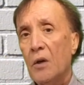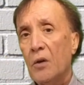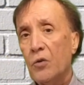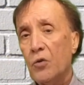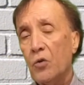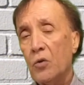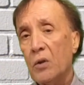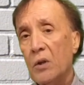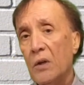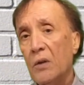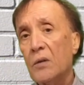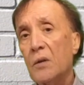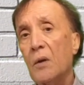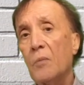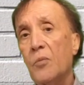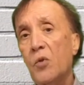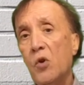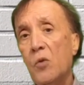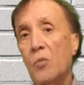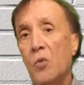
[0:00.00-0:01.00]
Jetez
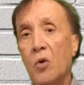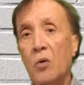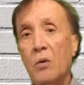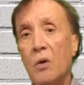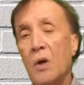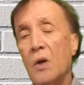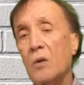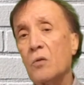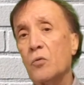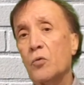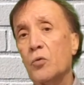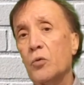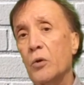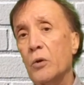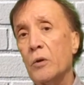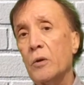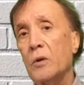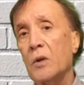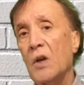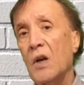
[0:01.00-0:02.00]
simplement un coup
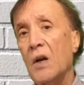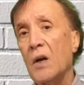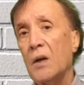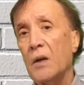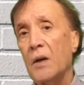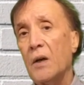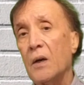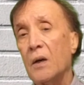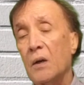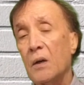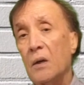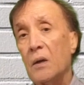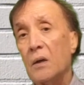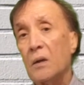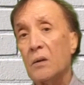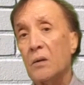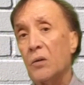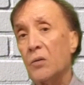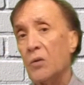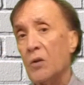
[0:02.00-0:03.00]
d'œil à la
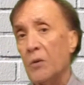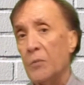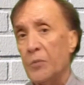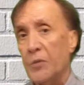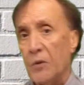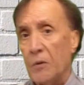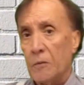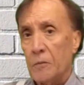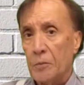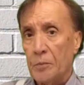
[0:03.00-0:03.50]
description.